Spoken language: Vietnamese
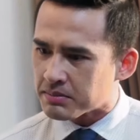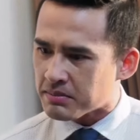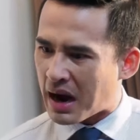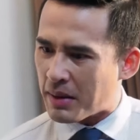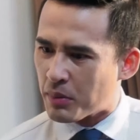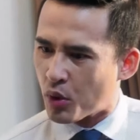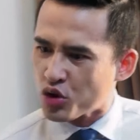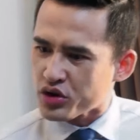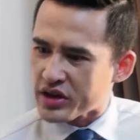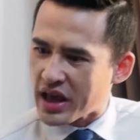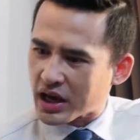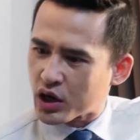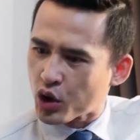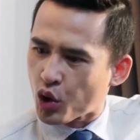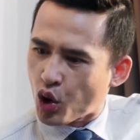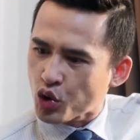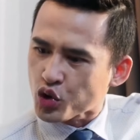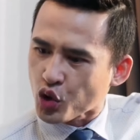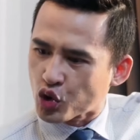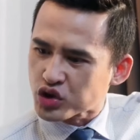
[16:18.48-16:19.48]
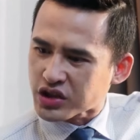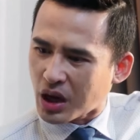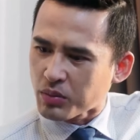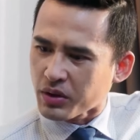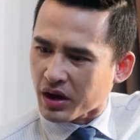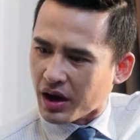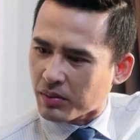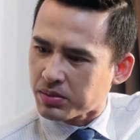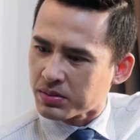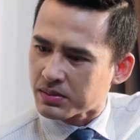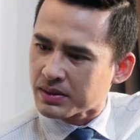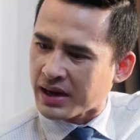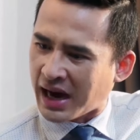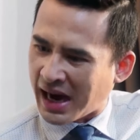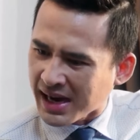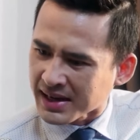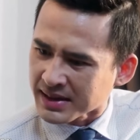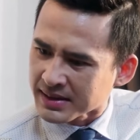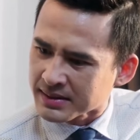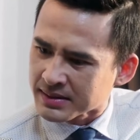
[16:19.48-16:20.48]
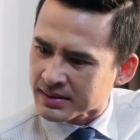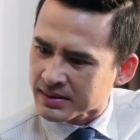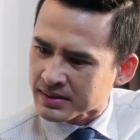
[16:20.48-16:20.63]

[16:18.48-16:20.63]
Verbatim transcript: Ba muốn về khu ổ chuột sống được không Hả